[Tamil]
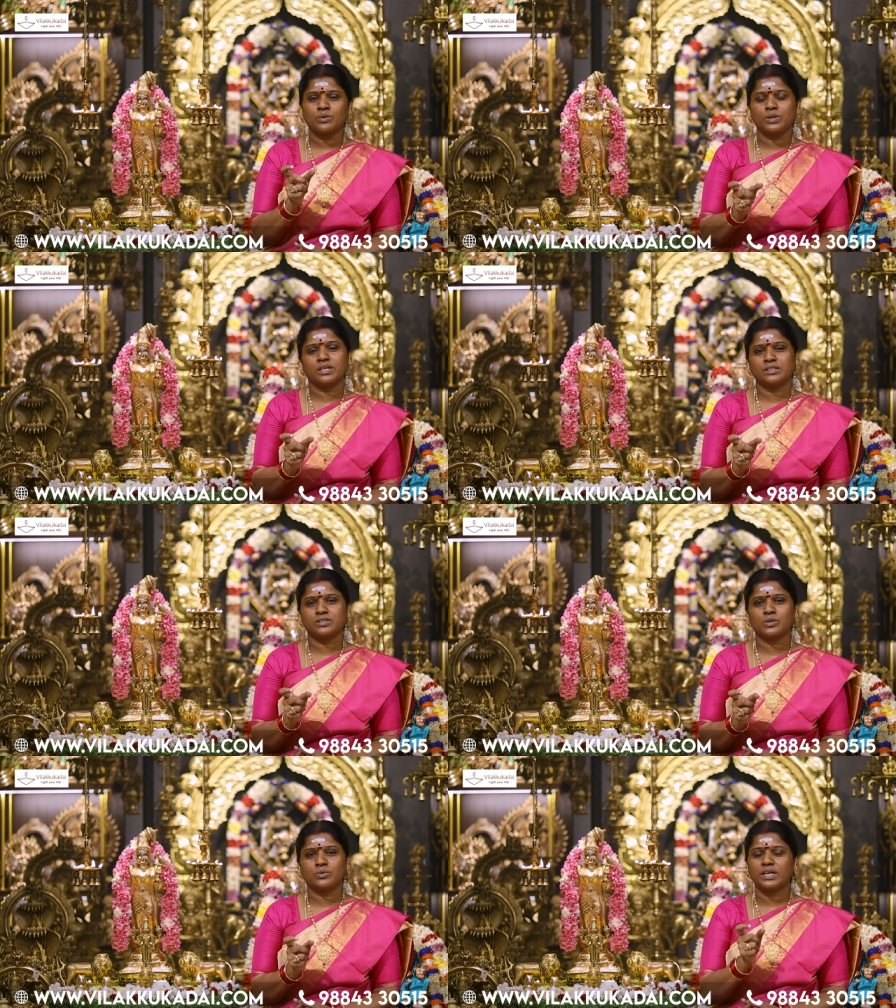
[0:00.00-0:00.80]

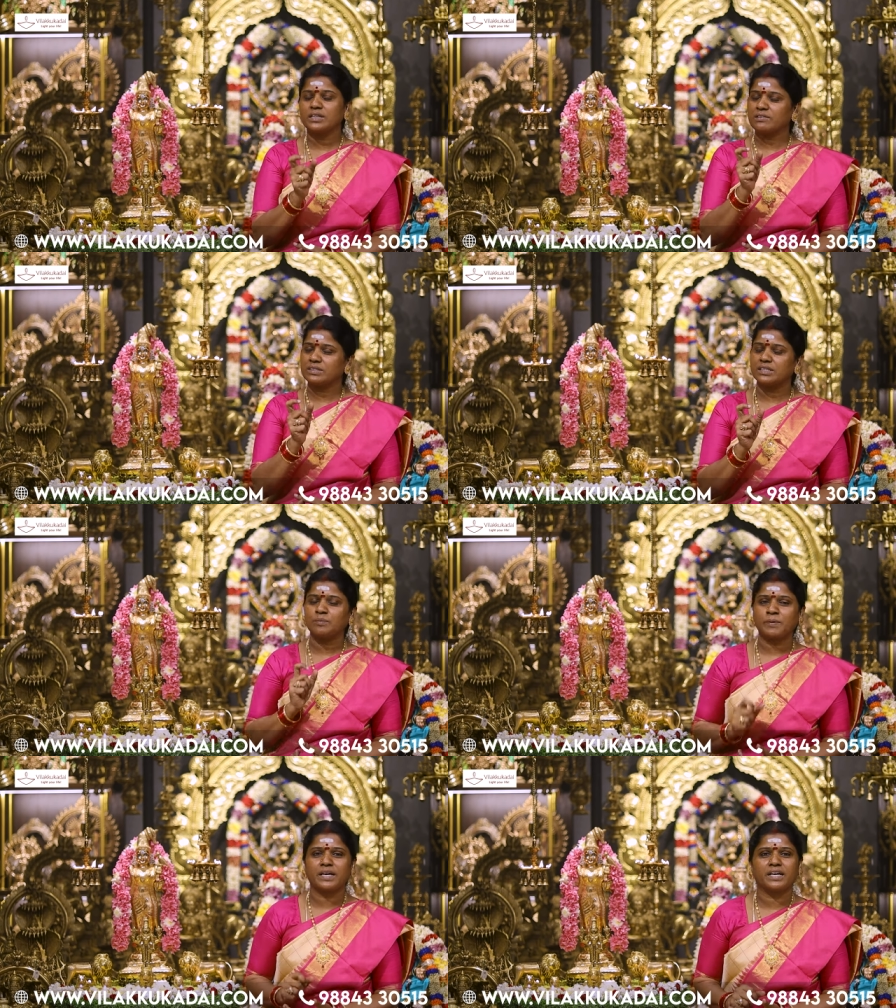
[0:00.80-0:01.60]
குறிக்கிறதுக்கு கூட இந்த வந்து
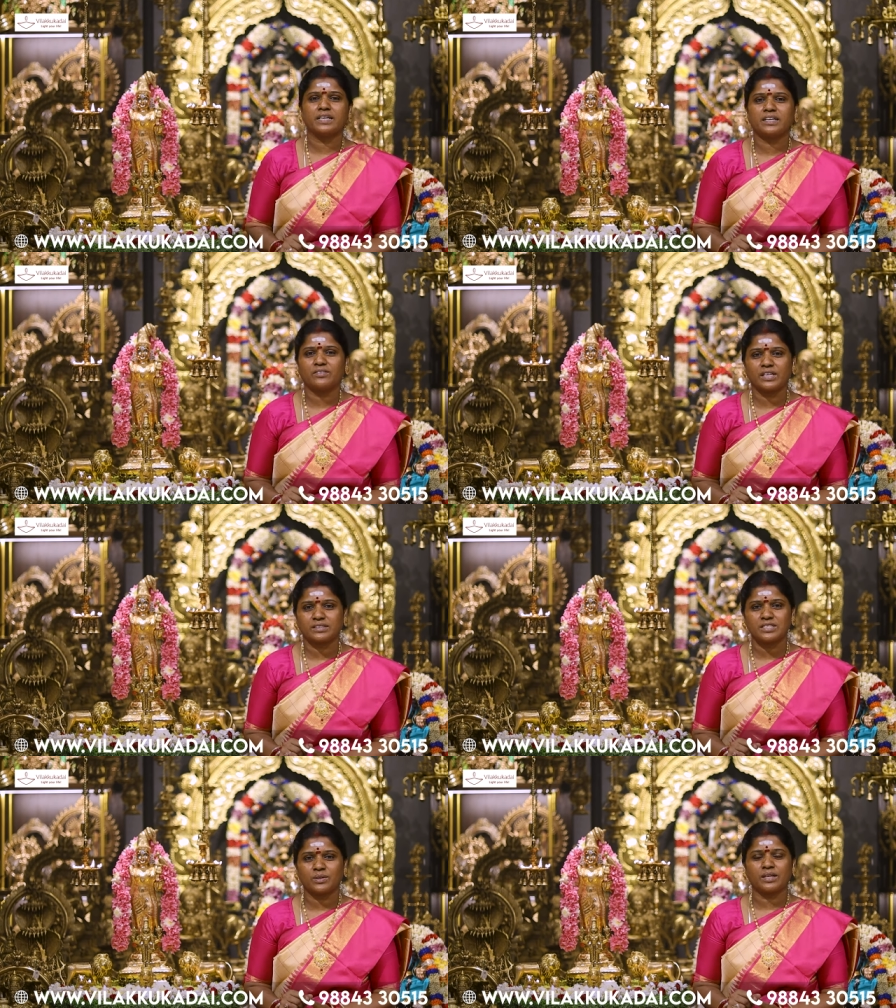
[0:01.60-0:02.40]
பேடைன்ற
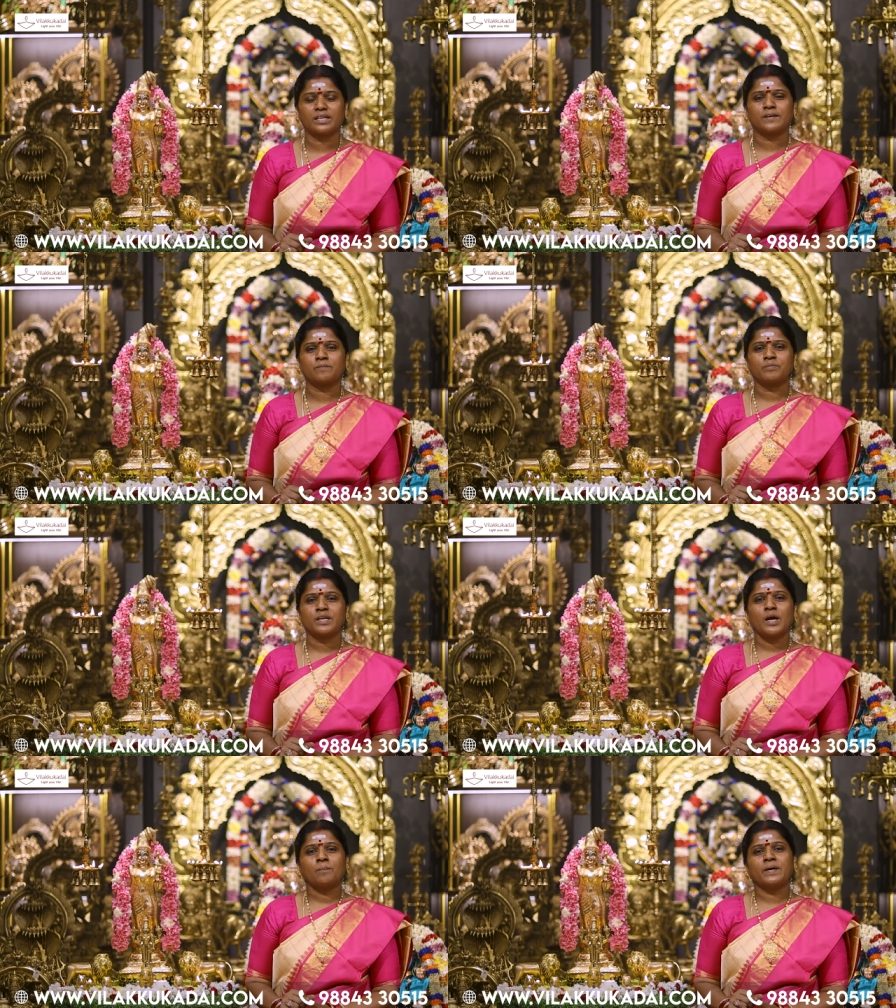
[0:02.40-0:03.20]
வார்த்தை சொல்லலாம்
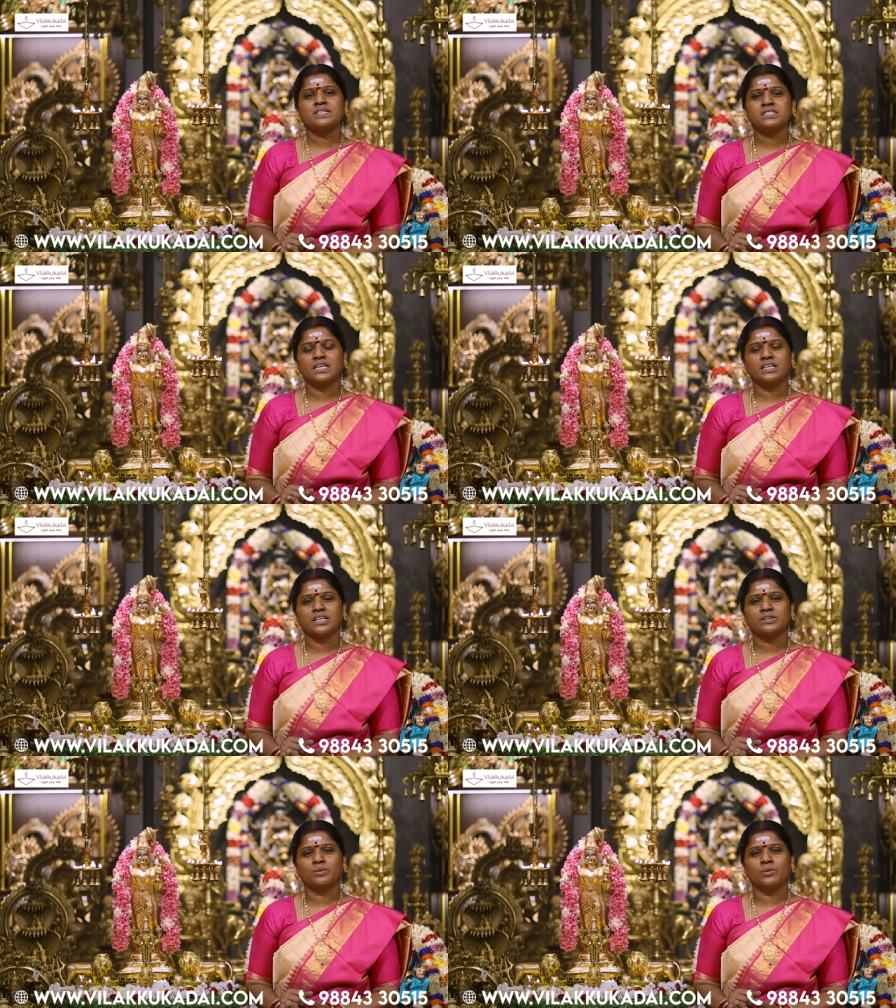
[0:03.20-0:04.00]
பெண்
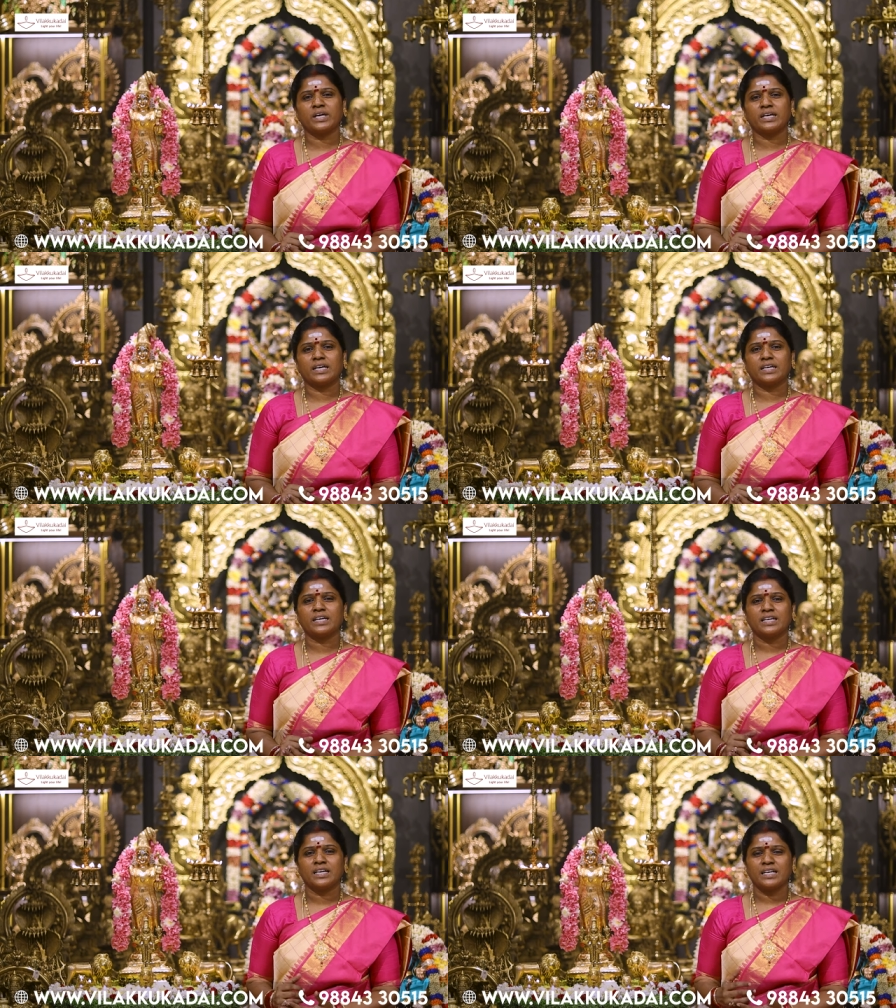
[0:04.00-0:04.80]
சிங்கத்தோட
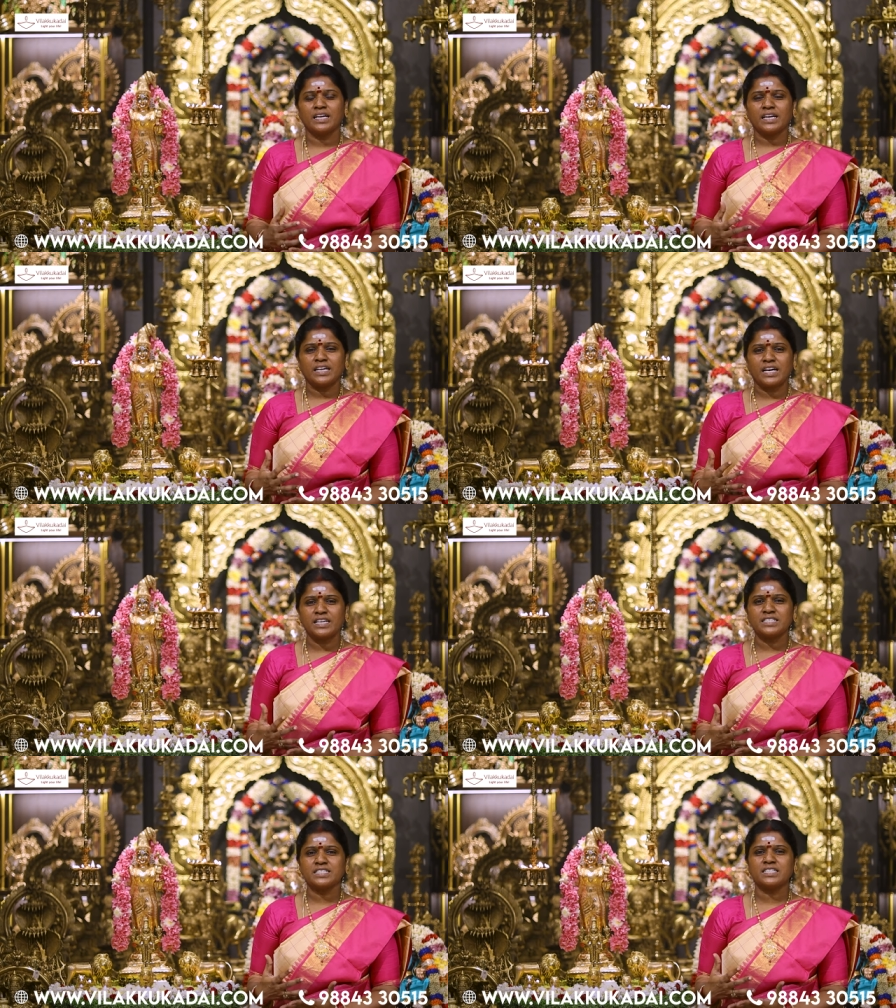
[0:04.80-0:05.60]

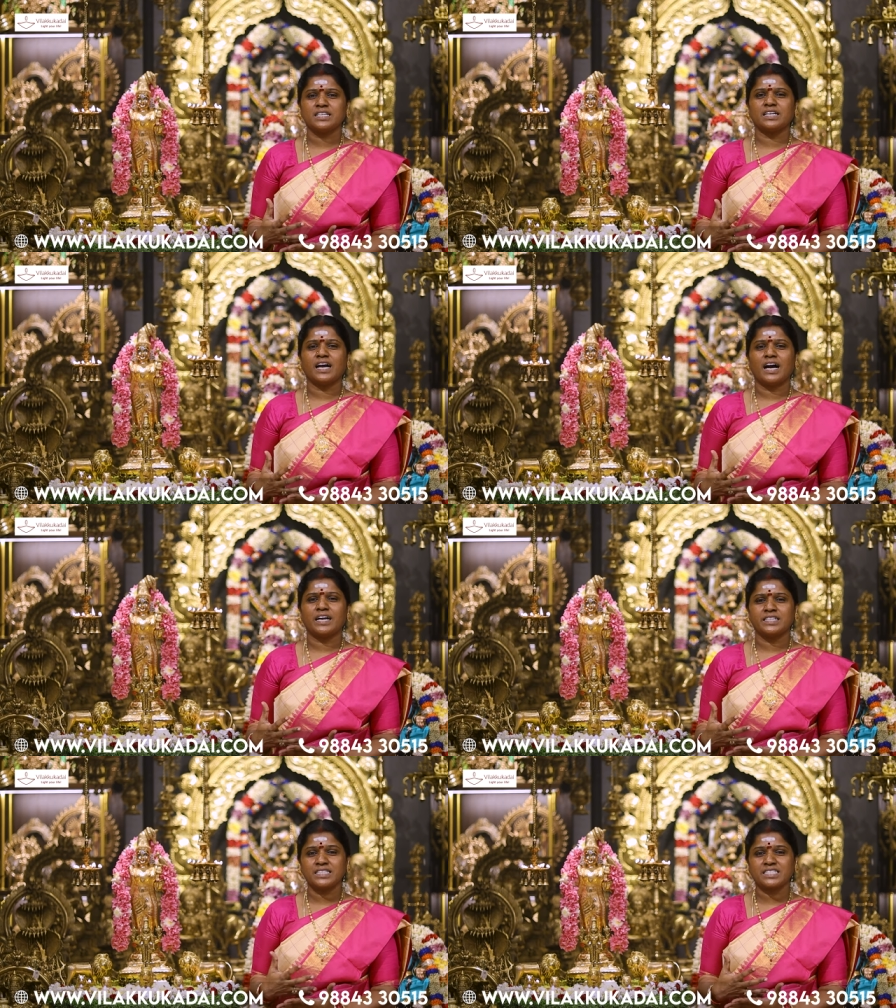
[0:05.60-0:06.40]
இணைஞ்சி
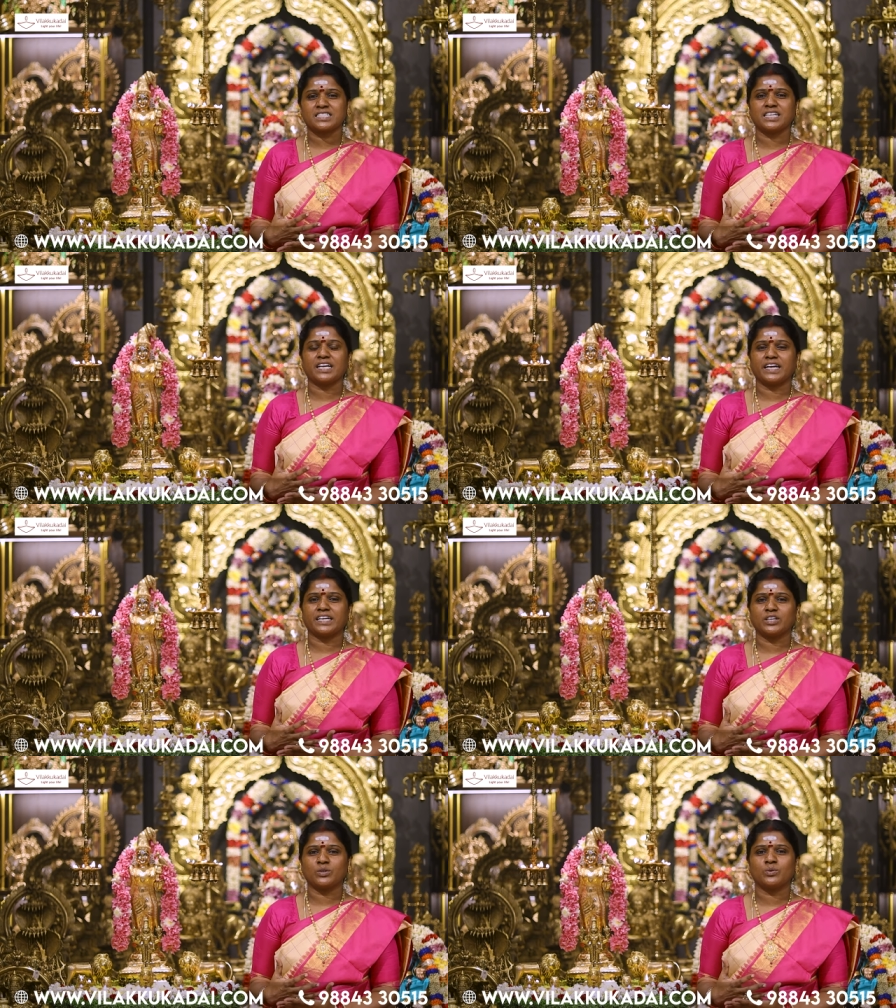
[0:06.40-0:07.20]
அணைச்சி
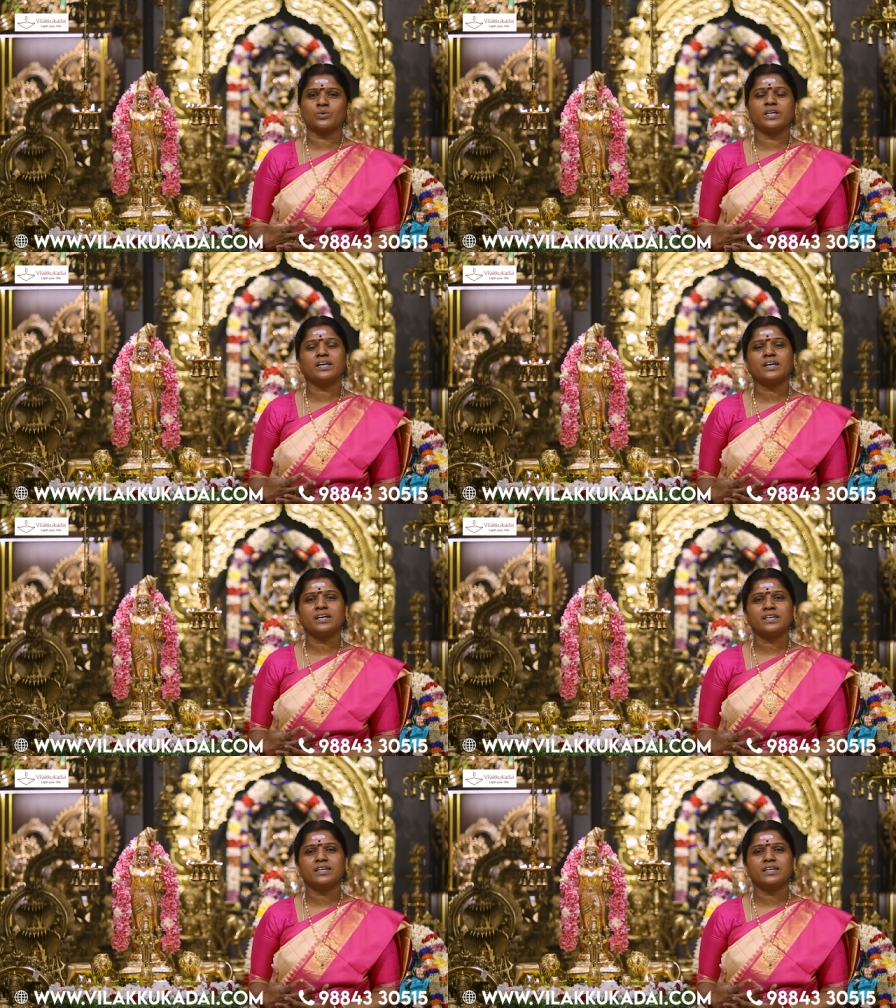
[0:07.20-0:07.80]
கிடக்கக்கூடிய